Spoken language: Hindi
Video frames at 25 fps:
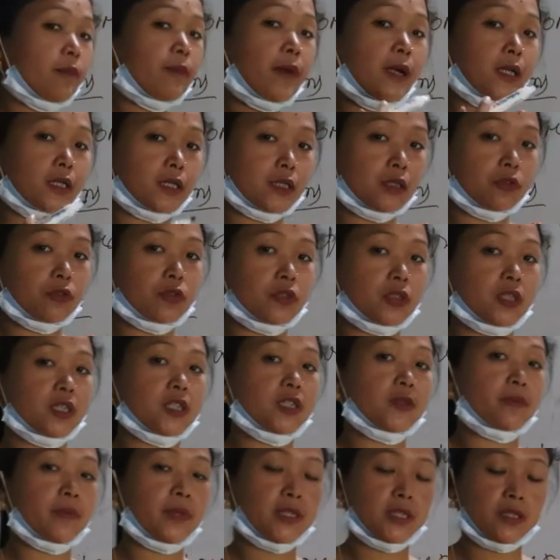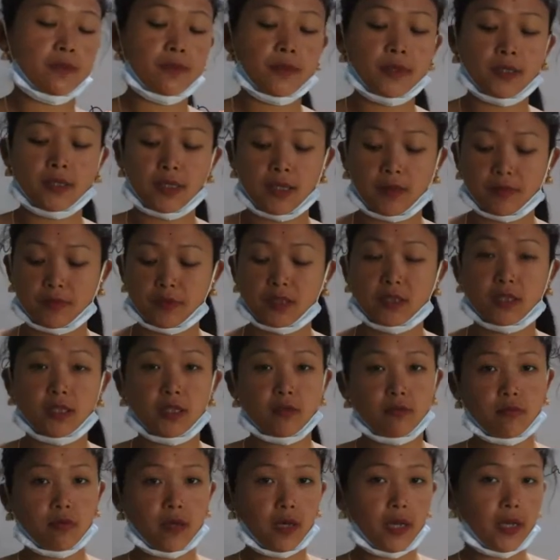का पार्सन उसका स्पेसिफिक नाम से
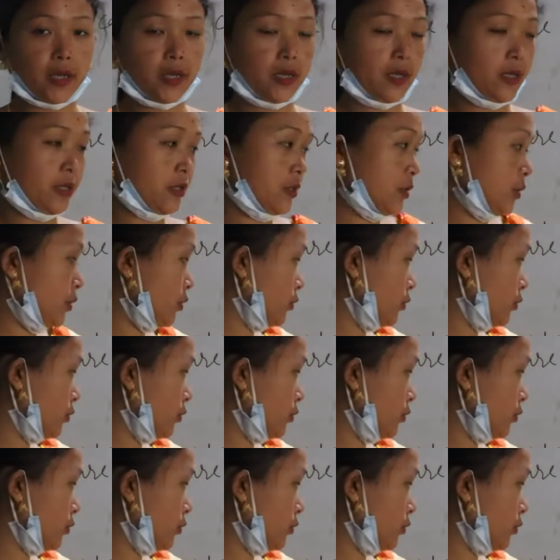नहीं बुलाया है